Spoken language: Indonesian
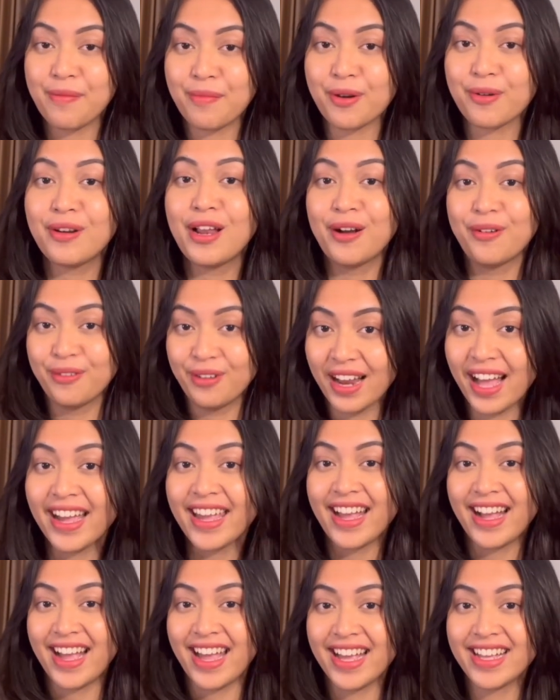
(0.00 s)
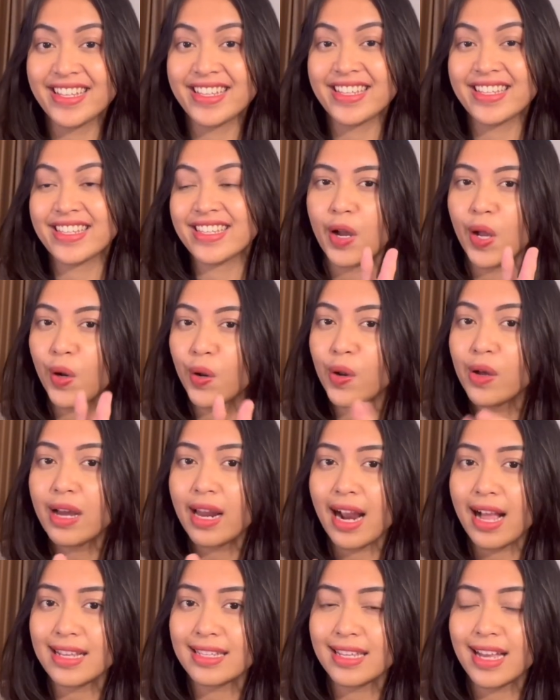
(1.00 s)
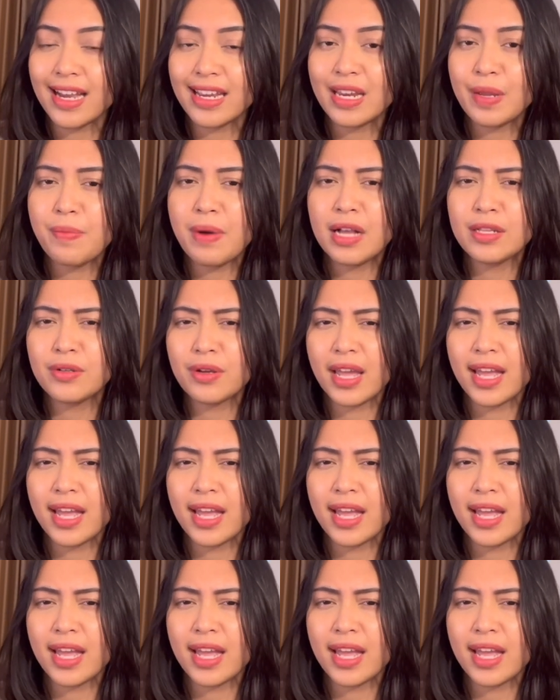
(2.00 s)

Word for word: berulang-ulang ya guys kalau lo ngerasa ini baju